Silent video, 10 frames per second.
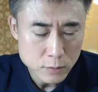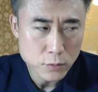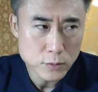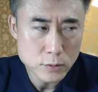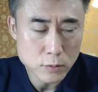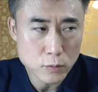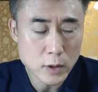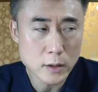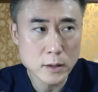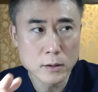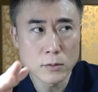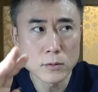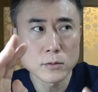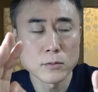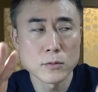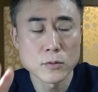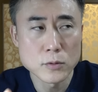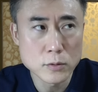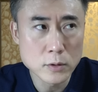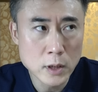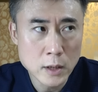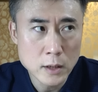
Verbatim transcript: というのは昨日その